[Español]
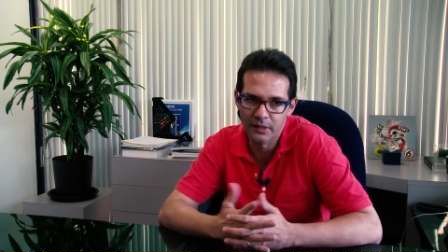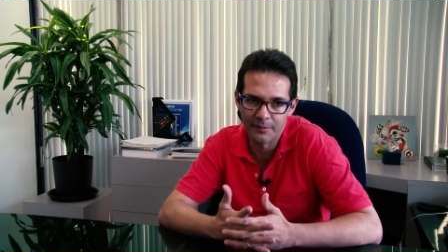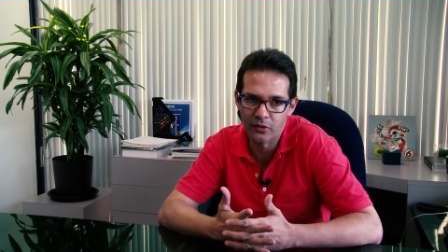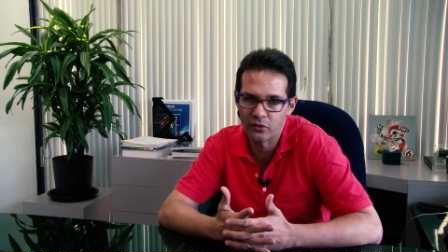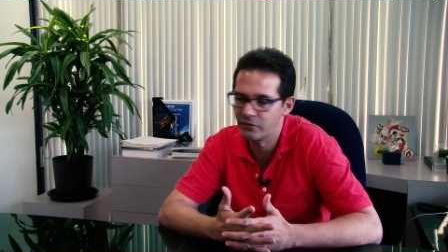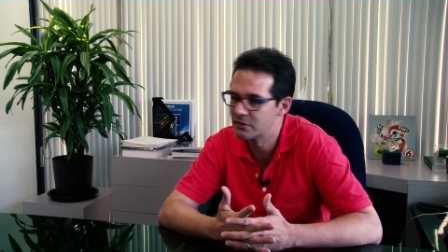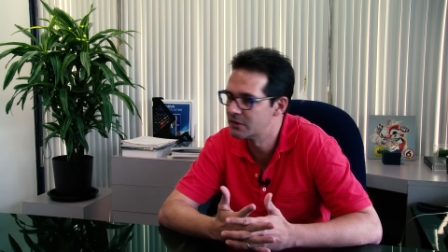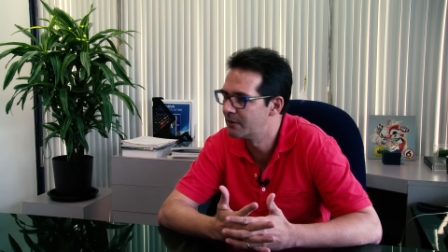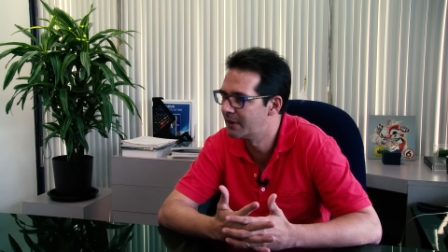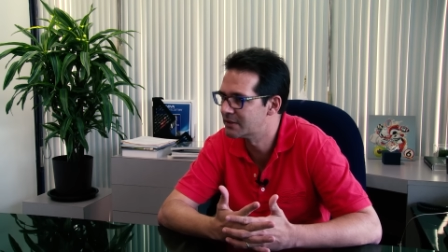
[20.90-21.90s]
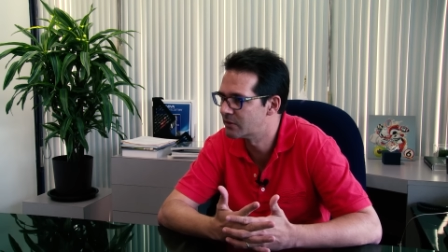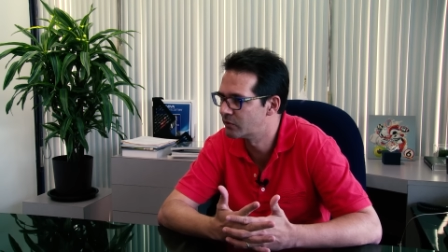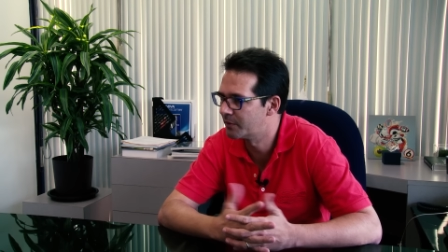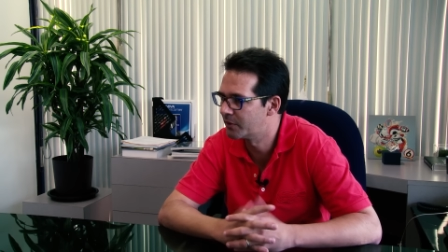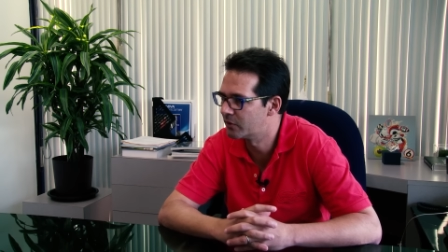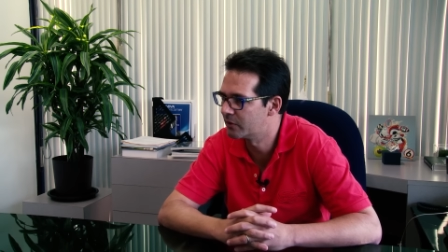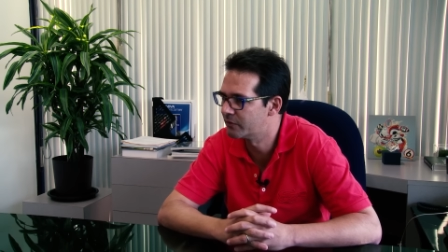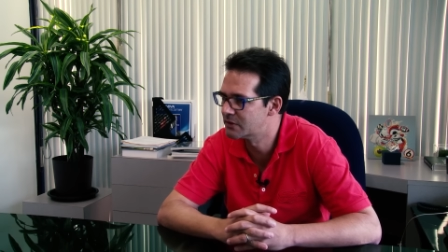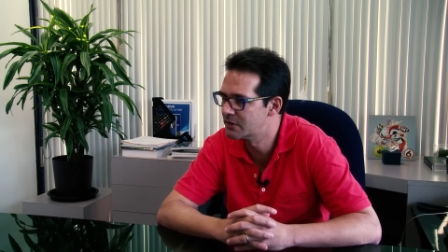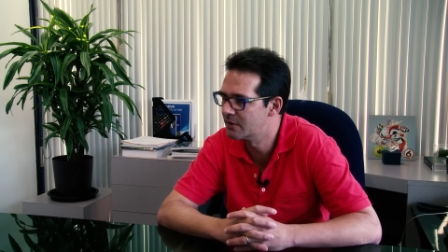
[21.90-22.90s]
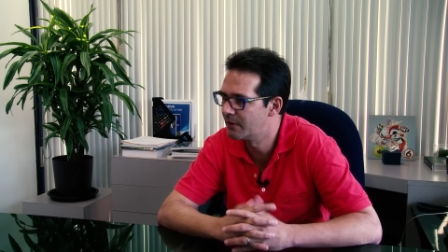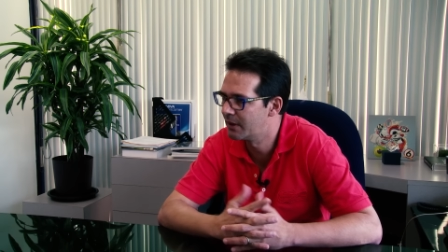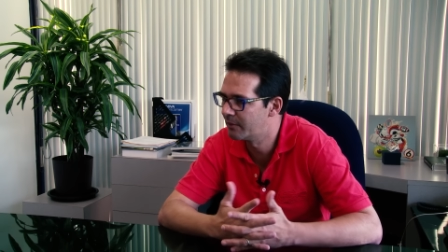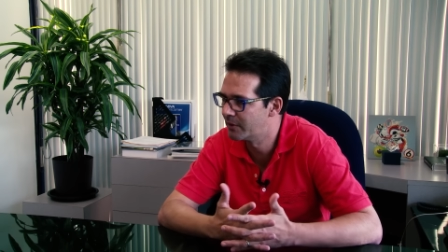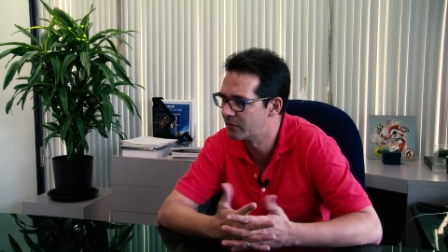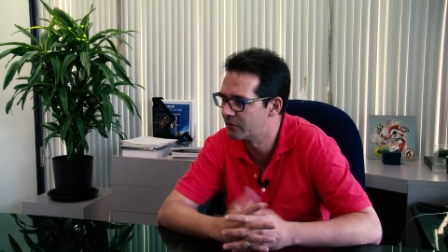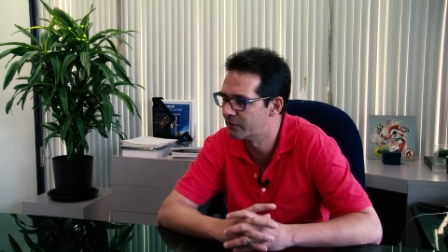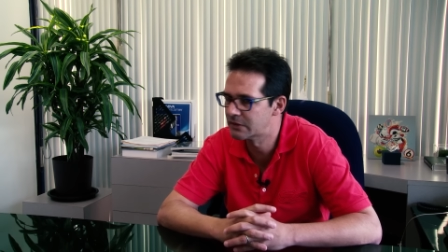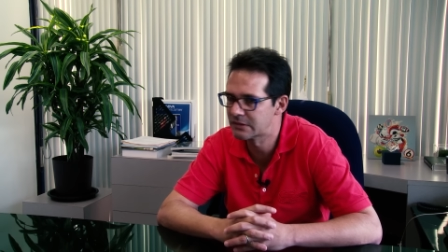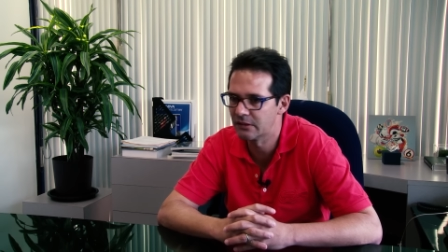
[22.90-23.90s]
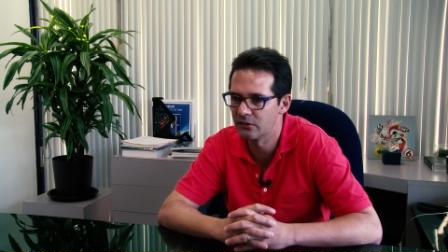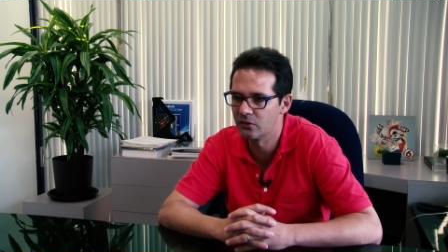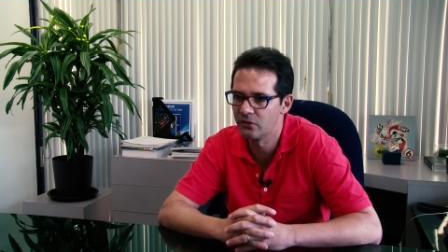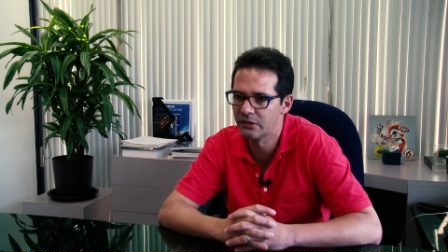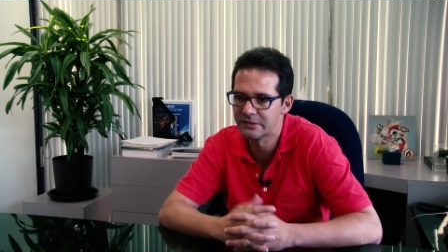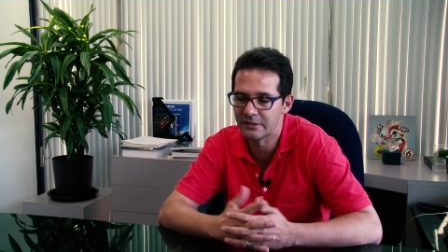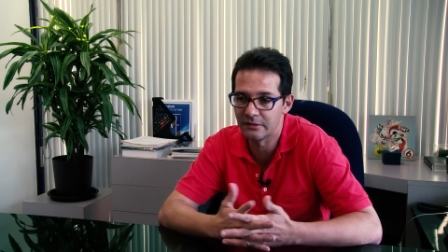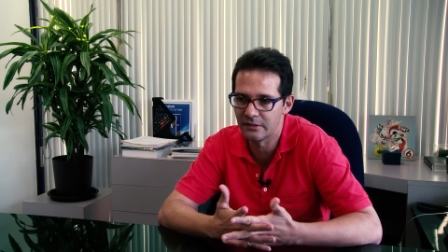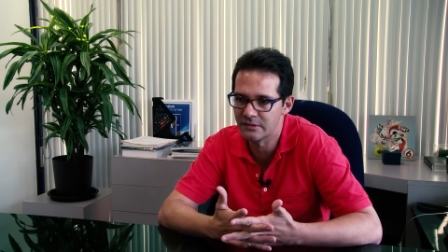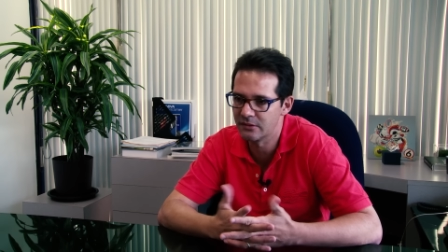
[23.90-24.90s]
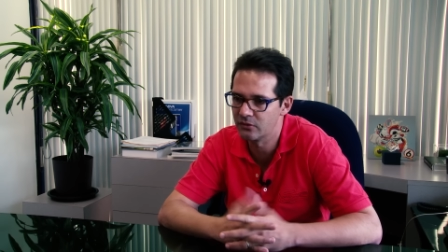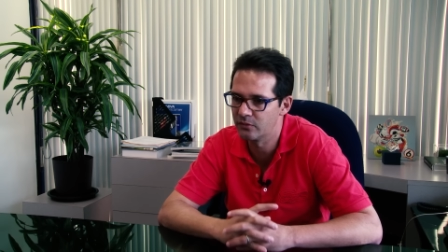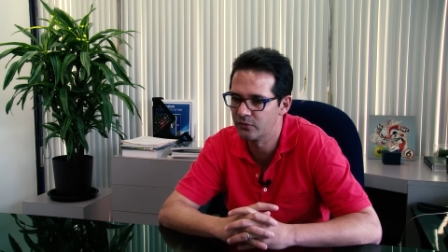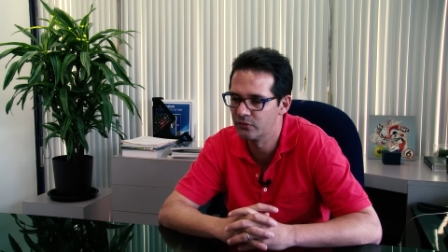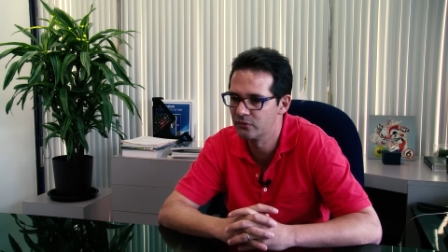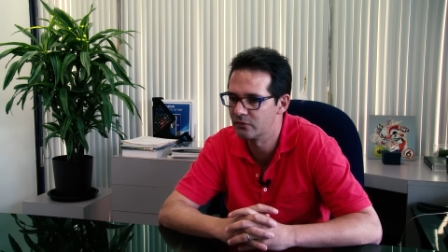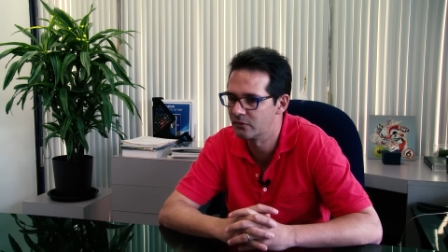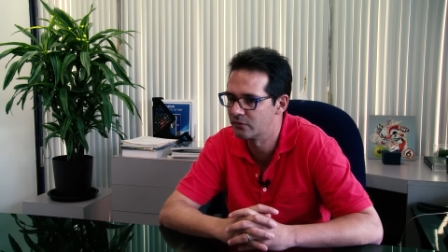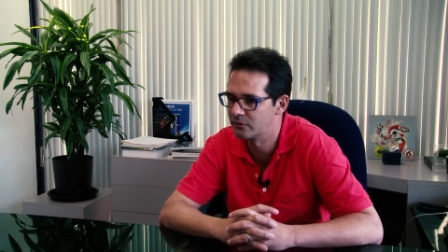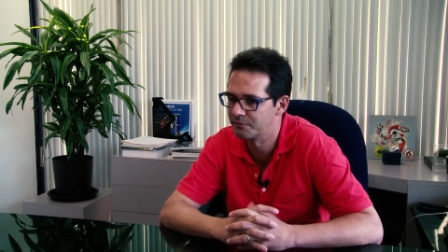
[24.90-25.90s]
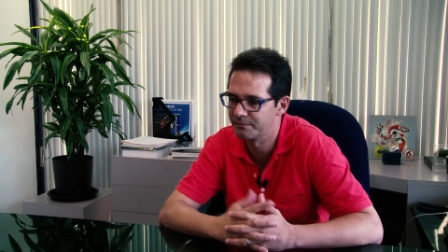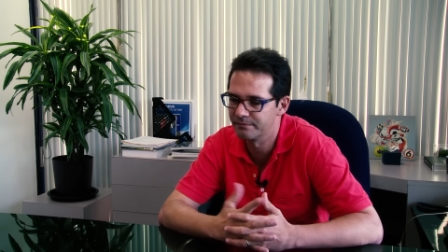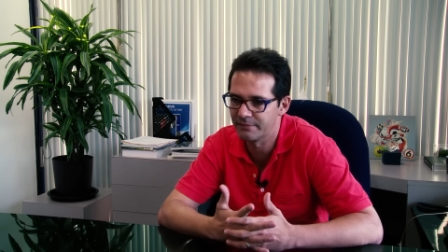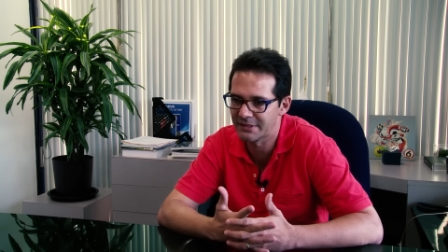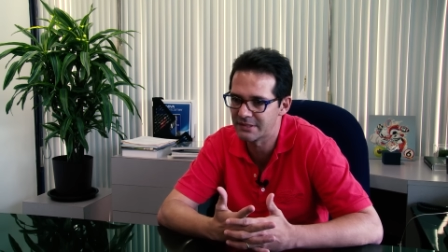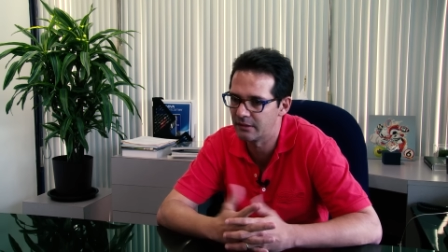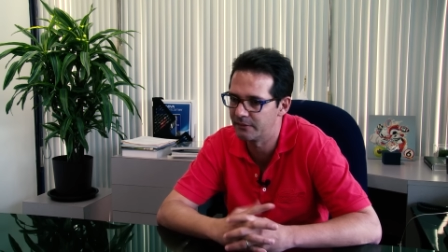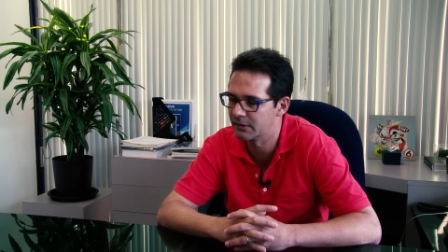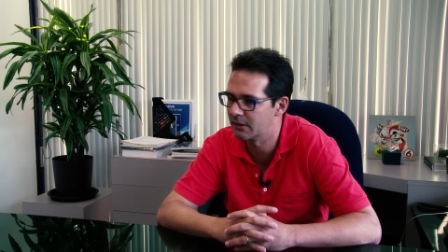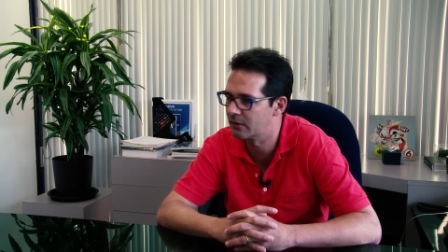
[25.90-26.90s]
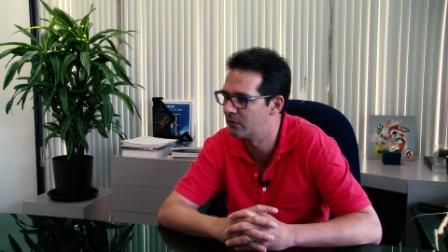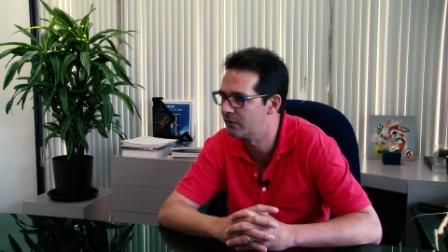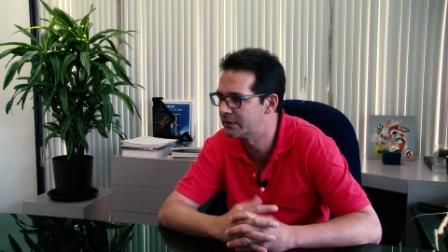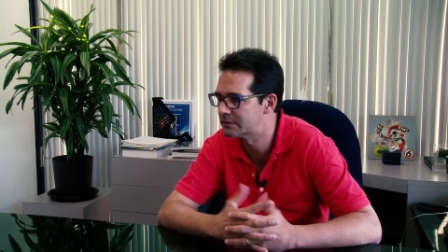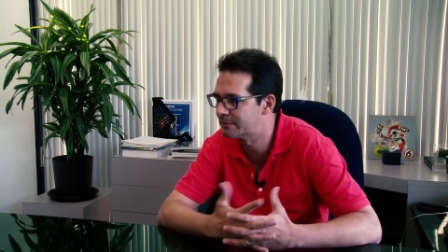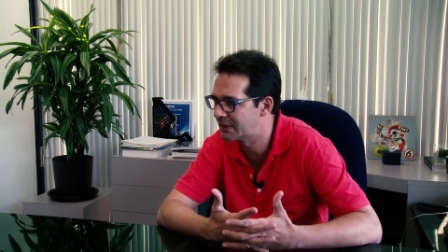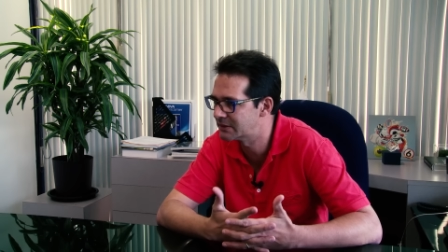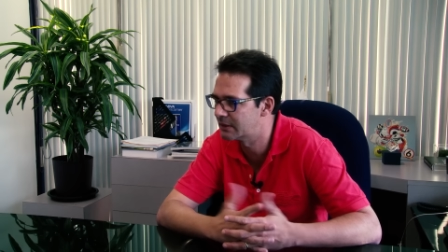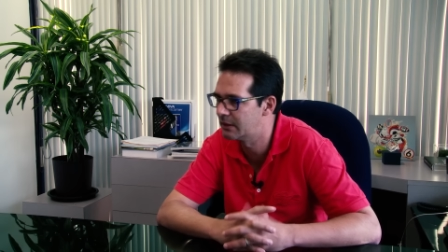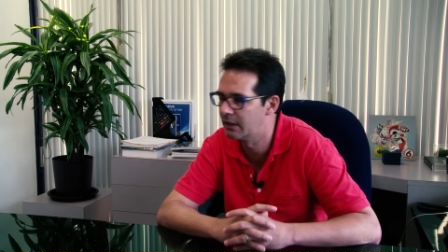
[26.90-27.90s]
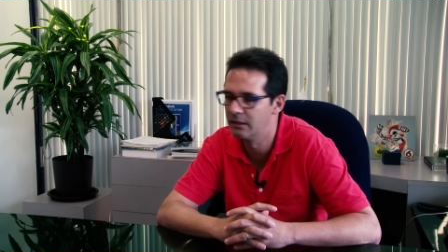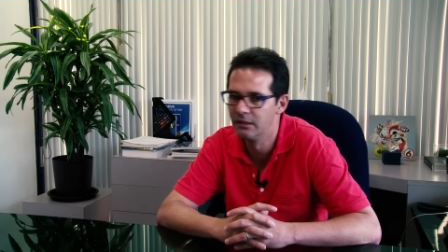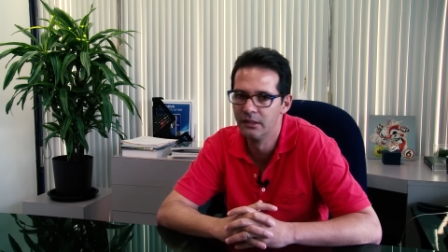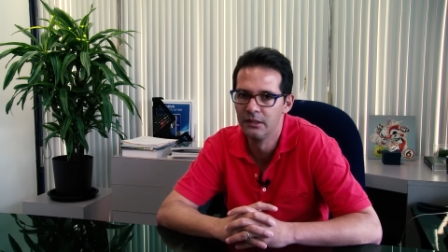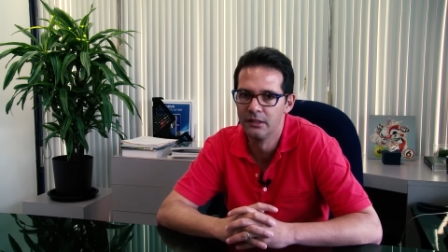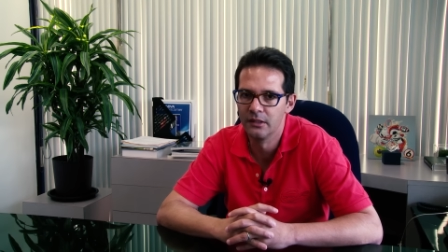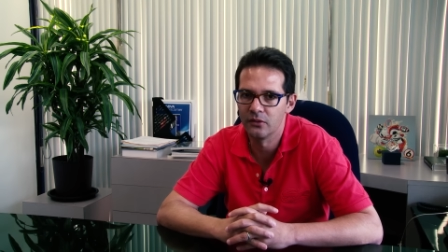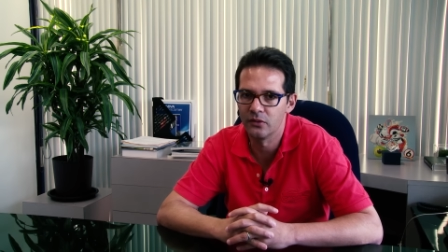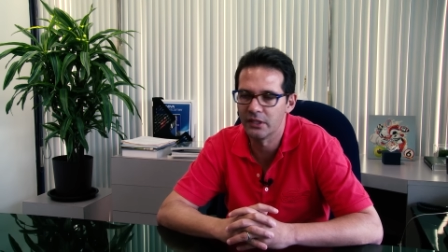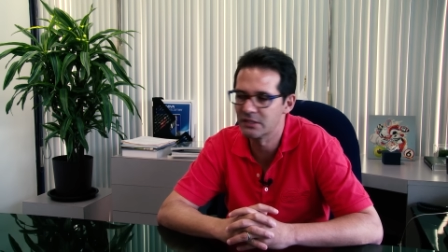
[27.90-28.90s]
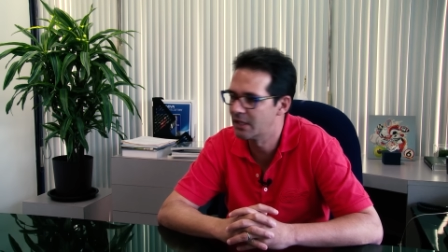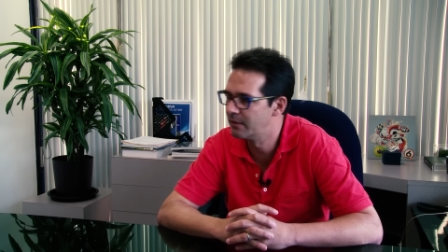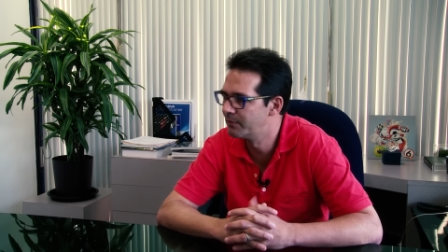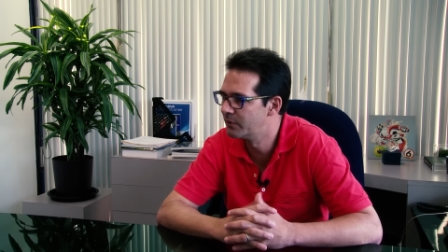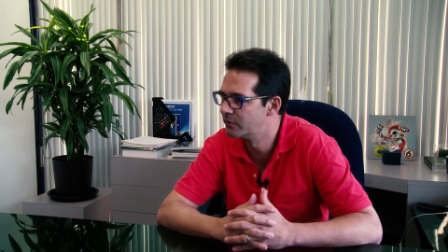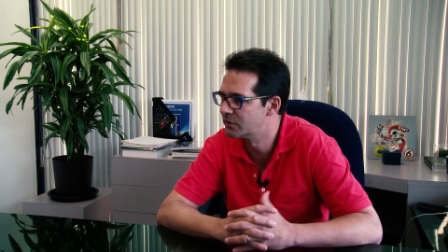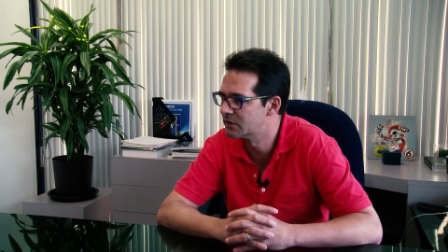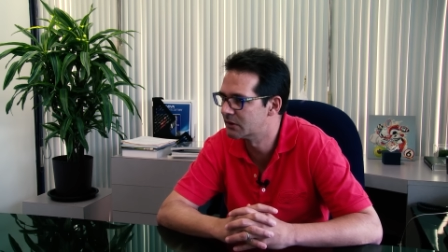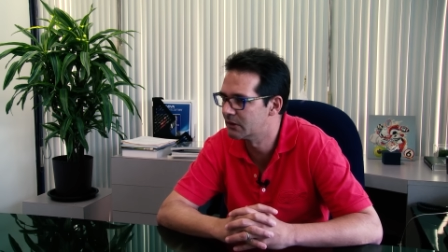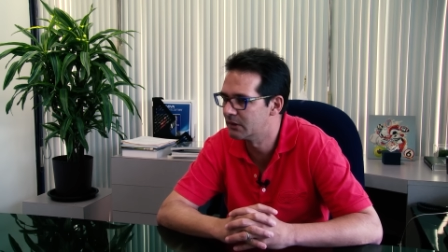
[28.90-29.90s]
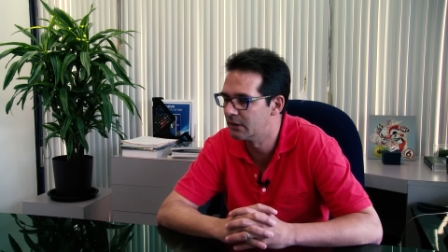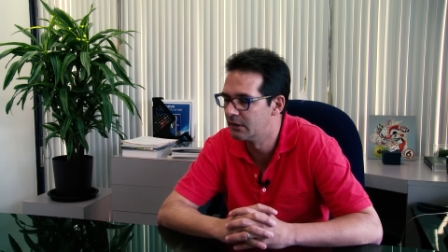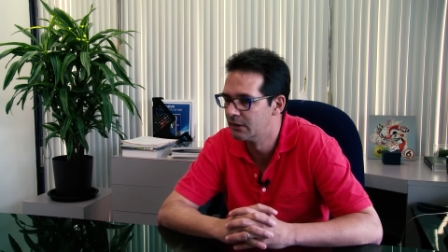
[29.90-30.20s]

la mejor ofensiva, la segunda mejor defensiva, la mayor diferencia de goles, 35 puntos, pase a Libertadores, pasa a Conca Champions. Este.